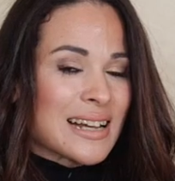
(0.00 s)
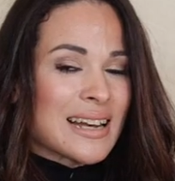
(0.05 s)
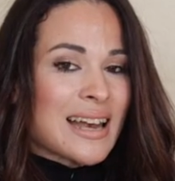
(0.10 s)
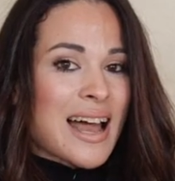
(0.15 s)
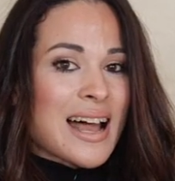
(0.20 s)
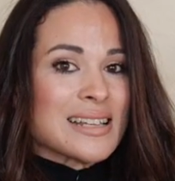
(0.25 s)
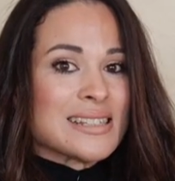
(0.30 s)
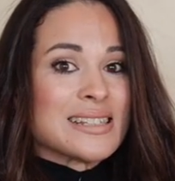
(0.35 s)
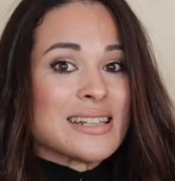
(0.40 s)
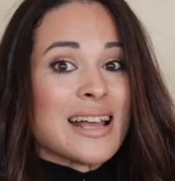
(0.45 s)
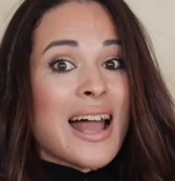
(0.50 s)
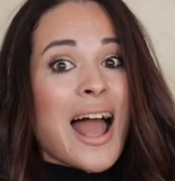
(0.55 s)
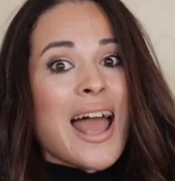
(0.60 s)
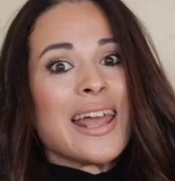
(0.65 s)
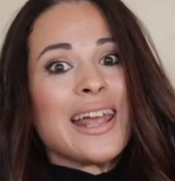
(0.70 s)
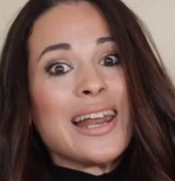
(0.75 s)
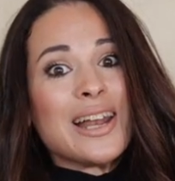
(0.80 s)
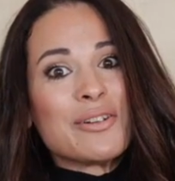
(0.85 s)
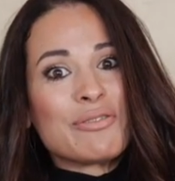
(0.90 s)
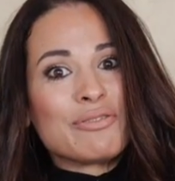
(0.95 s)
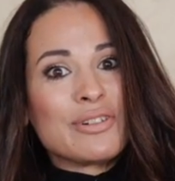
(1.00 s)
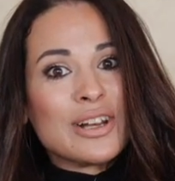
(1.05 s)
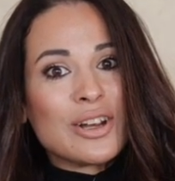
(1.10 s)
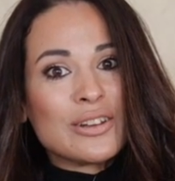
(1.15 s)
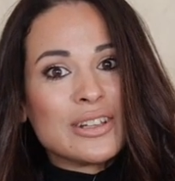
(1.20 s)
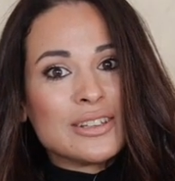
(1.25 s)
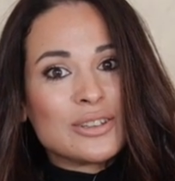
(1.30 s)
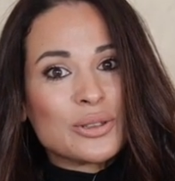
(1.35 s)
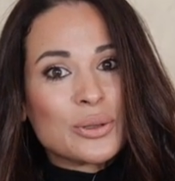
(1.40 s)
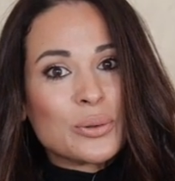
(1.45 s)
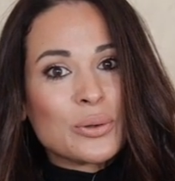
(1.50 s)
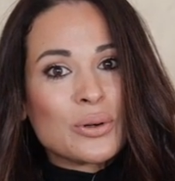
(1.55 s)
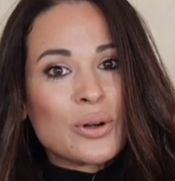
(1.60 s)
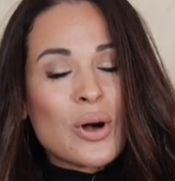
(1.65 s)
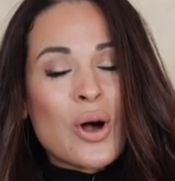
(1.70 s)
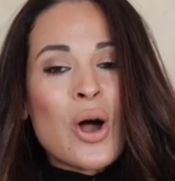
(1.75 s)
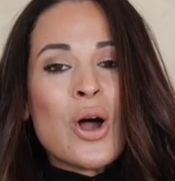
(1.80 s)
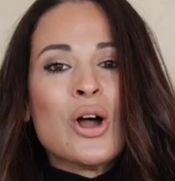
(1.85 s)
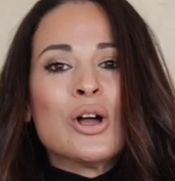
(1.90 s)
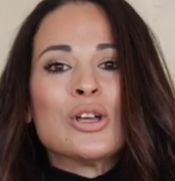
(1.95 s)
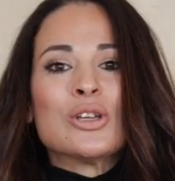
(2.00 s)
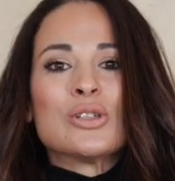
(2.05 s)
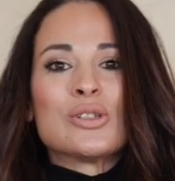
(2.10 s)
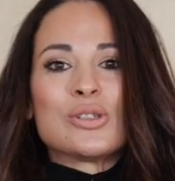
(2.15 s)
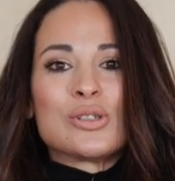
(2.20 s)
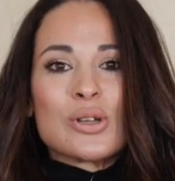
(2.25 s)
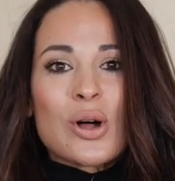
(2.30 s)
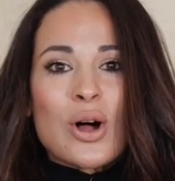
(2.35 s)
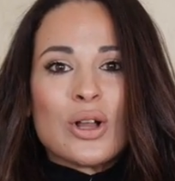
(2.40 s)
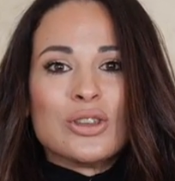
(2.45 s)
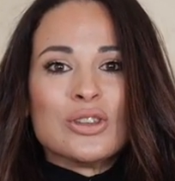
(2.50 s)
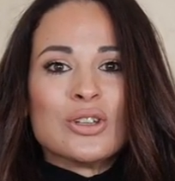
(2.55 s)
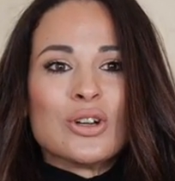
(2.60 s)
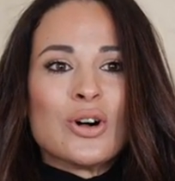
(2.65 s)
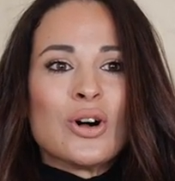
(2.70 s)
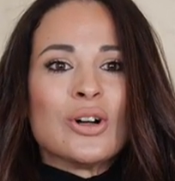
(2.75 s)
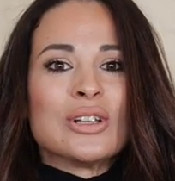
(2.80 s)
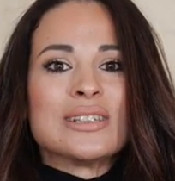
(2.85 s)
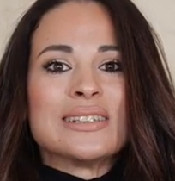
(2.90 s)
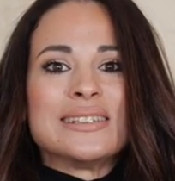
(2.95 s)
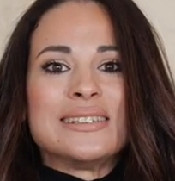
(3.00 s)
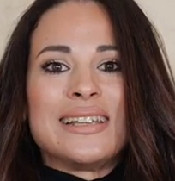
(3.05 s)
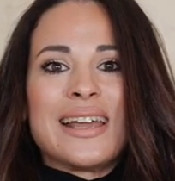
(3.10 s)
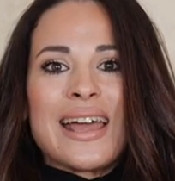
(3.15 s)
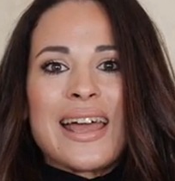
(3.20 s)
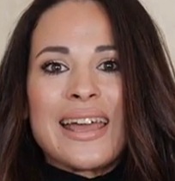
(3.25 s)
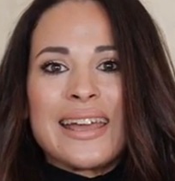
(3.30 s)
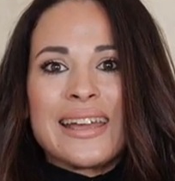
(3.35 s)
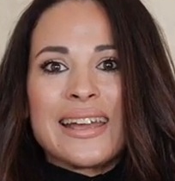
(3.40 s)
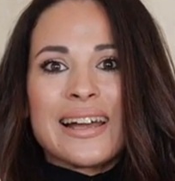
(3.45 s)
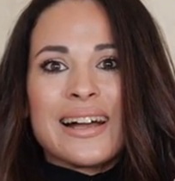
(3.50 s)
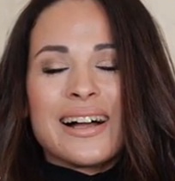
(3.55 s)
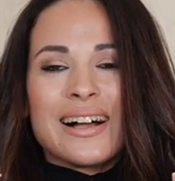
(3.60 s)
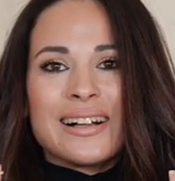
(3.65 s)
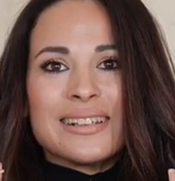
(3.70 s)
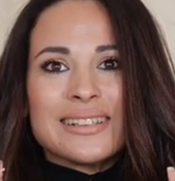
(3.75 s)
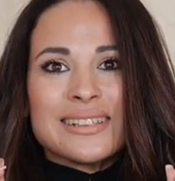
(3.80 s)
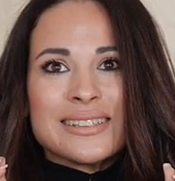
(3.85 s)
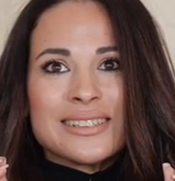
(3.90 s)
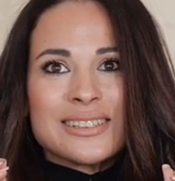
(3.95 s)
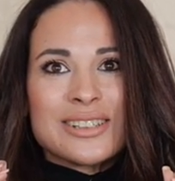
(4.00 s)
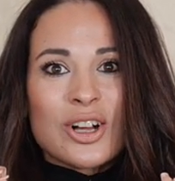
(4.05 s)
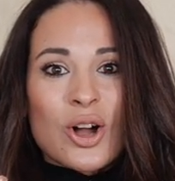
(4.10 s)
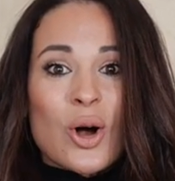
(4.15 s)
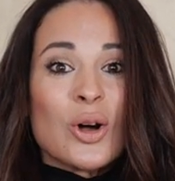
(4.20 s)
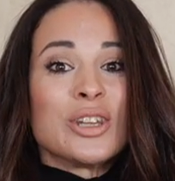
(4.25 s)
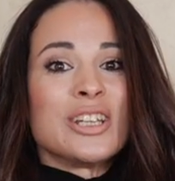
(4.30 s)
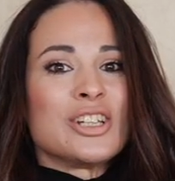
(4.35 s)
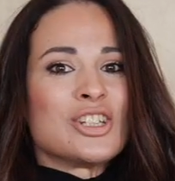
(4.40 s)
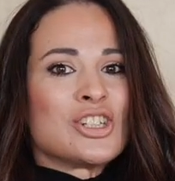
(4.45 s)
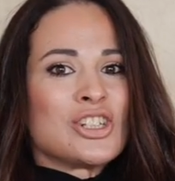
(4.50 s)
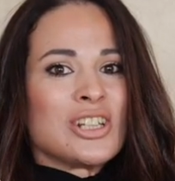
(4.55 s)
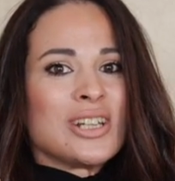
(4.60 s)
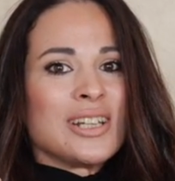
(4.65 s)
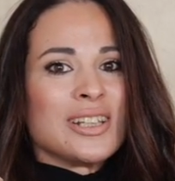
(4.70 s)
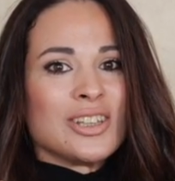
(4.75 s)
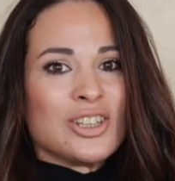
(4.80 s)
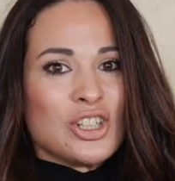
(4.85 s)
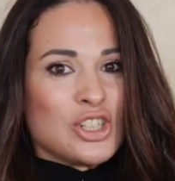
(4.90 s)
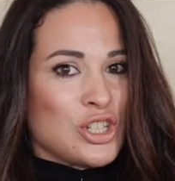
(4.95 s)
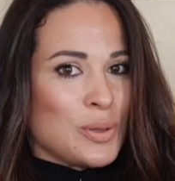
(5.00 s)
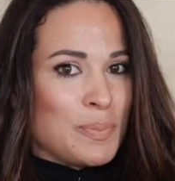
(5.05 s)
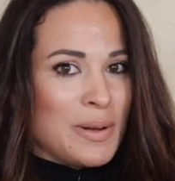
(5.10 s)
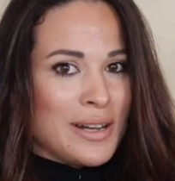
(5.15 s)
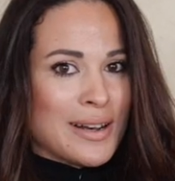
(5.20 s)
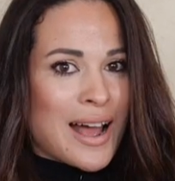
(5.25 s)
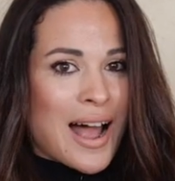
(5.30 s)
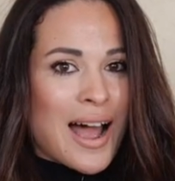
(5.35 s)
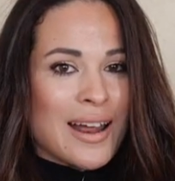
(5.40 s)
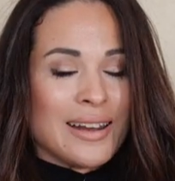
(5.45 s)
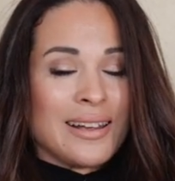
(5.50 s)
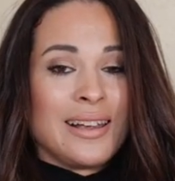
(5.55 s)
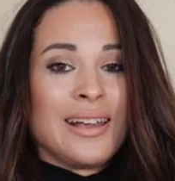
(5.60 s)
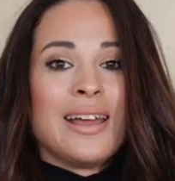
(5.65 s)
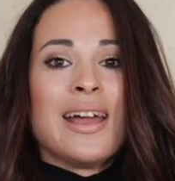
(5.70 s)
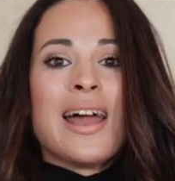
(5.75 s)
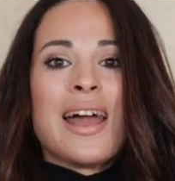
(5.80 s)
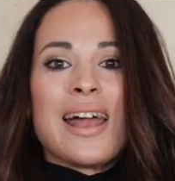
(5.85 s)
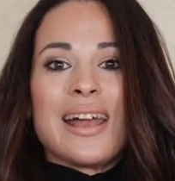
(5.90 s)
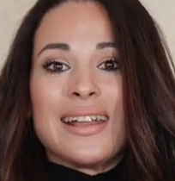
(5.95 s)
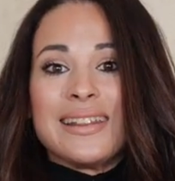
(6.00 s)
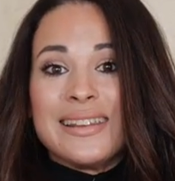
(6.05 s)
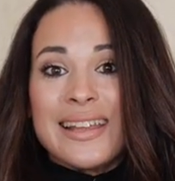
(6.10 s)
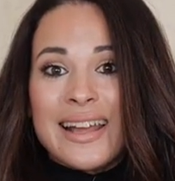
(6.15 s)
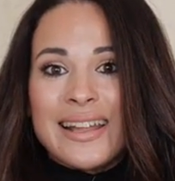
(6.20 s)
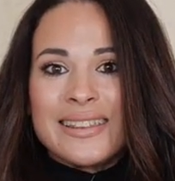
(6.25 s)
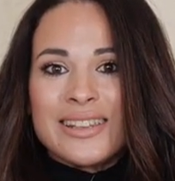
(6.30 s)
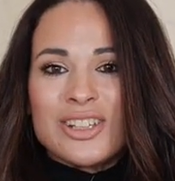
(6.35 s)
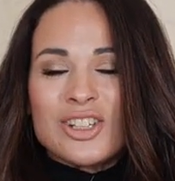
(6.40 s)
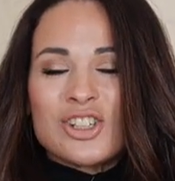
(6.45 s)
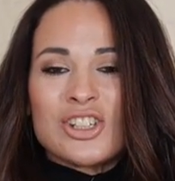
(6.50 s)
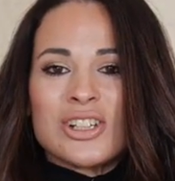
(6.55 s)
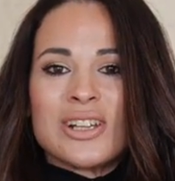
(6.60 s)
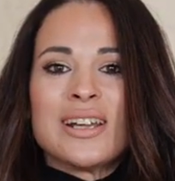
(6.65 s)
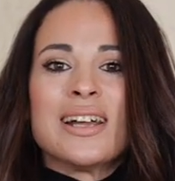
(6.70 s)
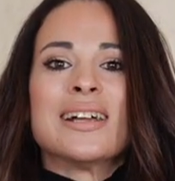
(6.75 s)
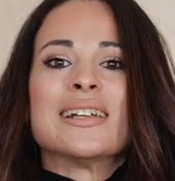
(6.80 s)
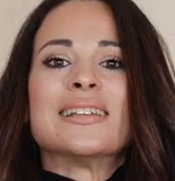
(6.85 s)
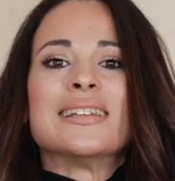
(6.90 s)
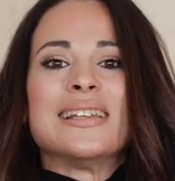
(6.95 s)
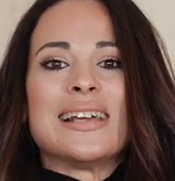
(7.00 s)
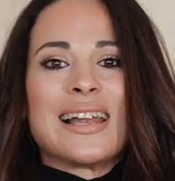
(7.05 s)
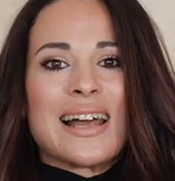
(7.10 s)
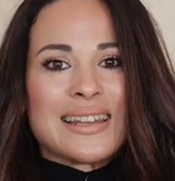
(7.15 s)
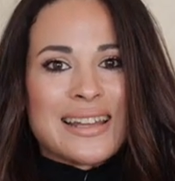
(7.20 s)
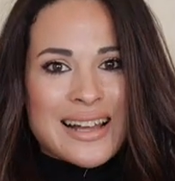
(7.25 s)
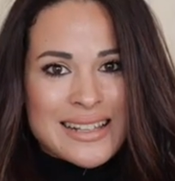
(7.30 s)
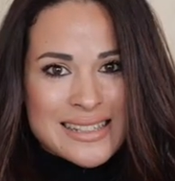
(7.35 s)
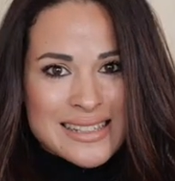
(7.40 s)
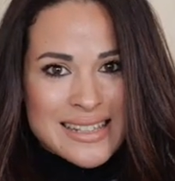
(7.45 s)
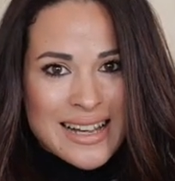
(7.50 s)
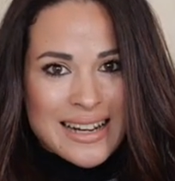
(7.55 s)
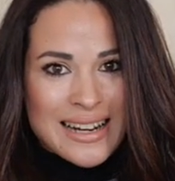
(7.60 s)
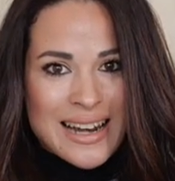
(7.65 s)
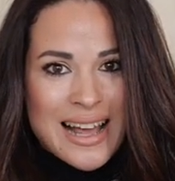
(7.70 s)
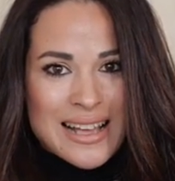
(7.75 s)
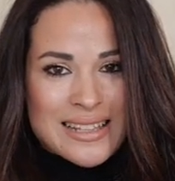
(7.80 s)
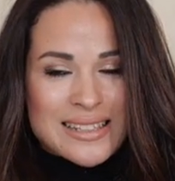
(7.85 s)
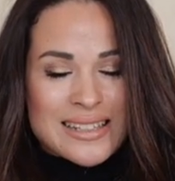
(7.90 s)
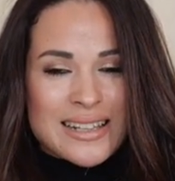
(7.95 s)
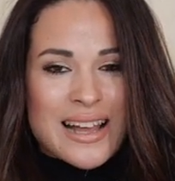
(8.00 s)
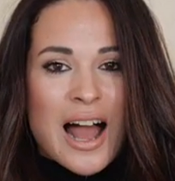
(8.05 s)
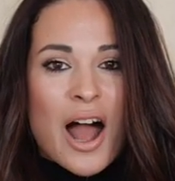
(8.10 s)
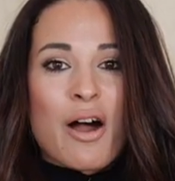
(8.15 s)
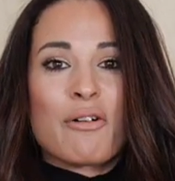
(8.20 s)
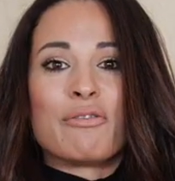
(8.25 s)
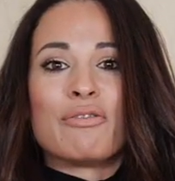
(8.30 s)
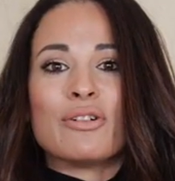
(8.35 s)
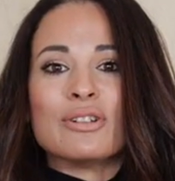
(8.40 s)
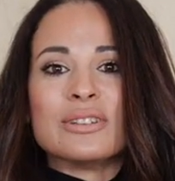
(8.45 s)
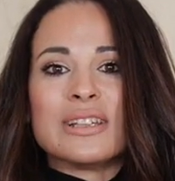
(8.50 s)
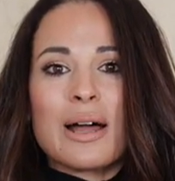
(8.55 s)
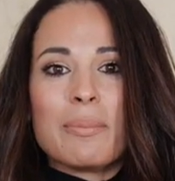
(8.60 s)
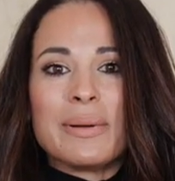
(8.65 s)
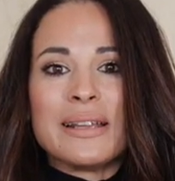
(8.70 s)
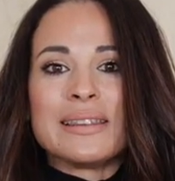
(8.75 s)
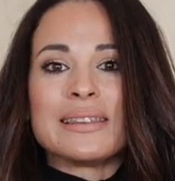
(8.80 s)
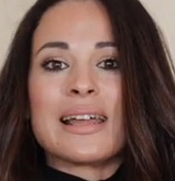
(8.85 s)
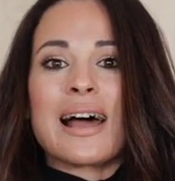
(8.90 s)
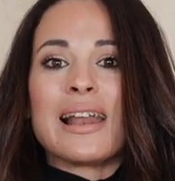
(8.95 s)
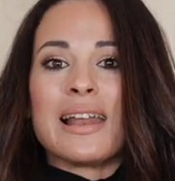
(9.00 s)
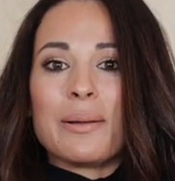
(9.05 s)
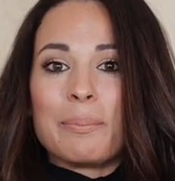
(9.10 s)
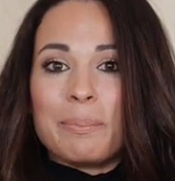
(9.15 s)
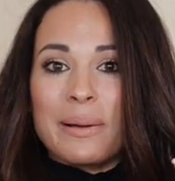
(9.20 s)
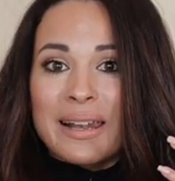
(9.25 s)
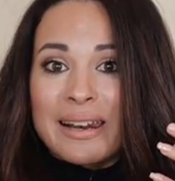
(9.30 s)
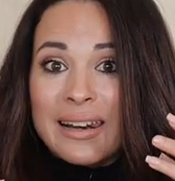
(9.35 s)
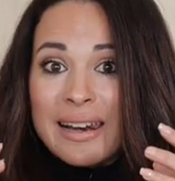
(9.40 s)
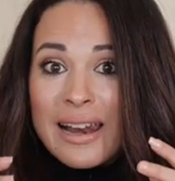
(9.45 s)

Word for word: classica, il filo di trucco sono dei Codici disciplinari ed etici della danza classica, fondamentale per